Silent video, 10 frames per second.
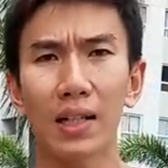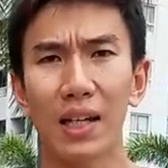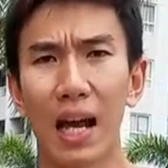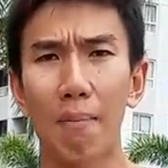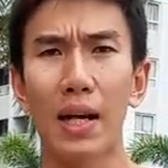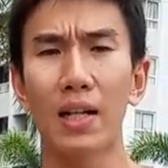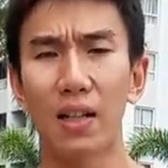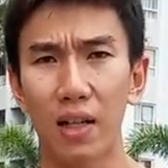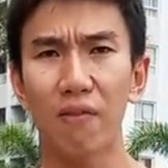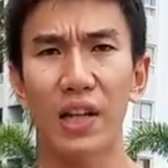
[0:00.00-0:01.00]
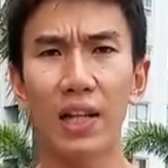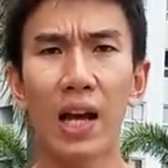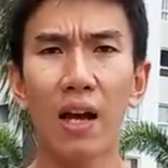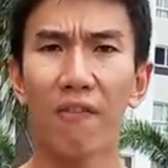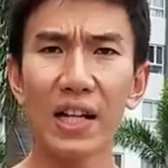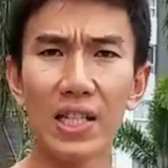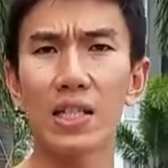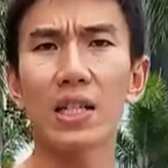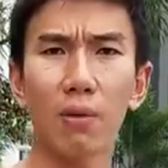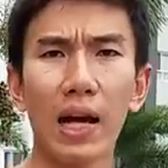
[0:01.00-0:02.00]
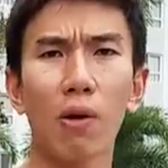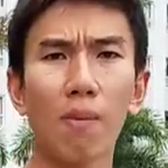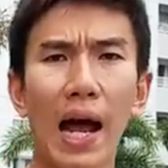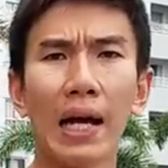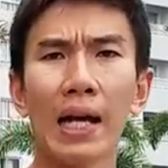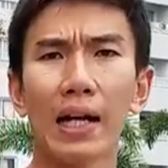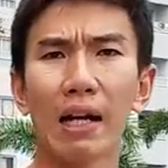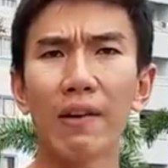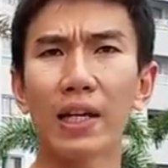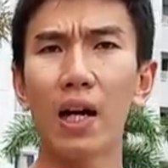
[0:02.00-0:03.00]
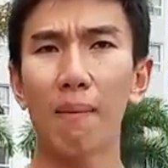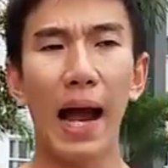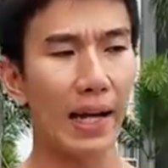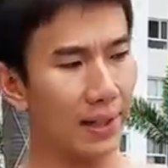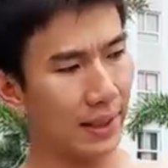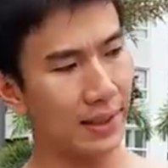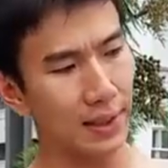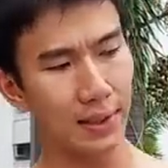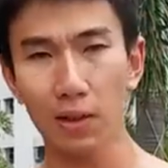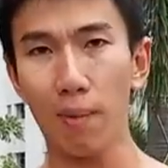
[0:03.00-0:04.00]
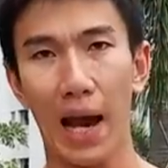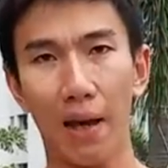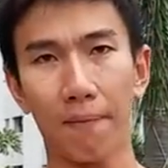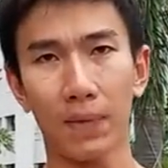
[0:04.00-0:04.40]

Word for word: làm ảnh hưởng đến việc phát triển chiều cao của bạn tại vì cơ bản cái xương của bạn